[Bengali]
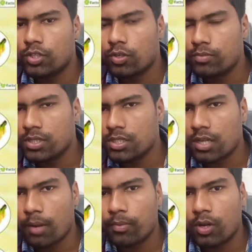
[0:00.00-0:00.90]
এইসব জিনিস
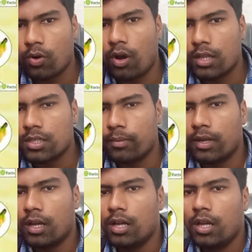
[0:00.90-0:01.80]
আপনাকে খাওয়া
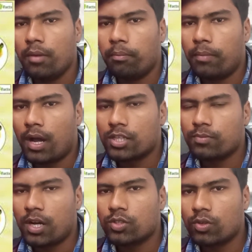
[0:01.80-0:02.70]
যাবে না মাছ
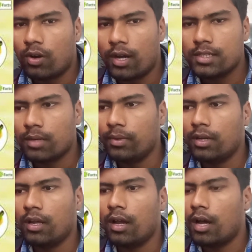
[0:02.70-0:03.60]
মাংস খাওয়া যাবে
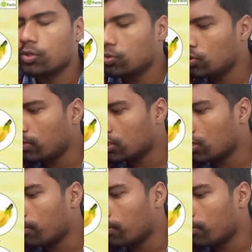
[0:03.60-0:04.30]
না শুধুমাত্র